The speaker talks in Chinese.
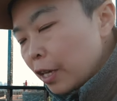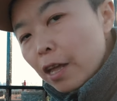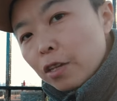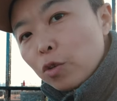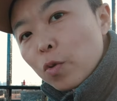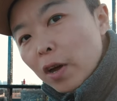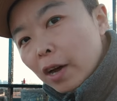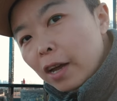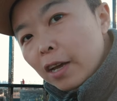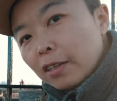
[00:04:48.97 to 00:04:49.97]
天越
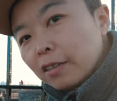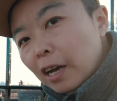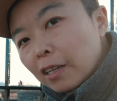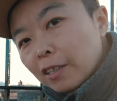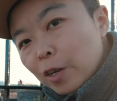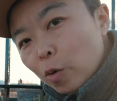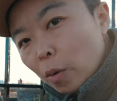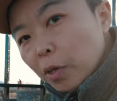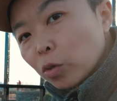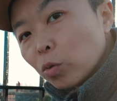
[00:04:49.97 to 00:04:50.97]
黑，它的这个
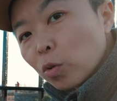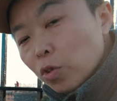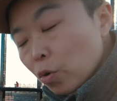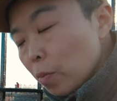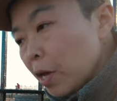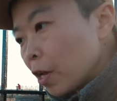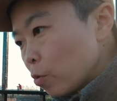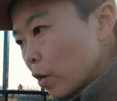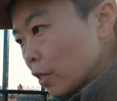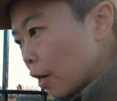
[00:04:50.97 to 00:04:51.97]
快门速度就会变
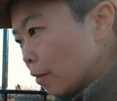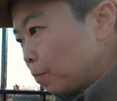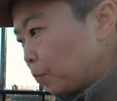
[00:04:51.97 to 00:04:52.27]
得越长。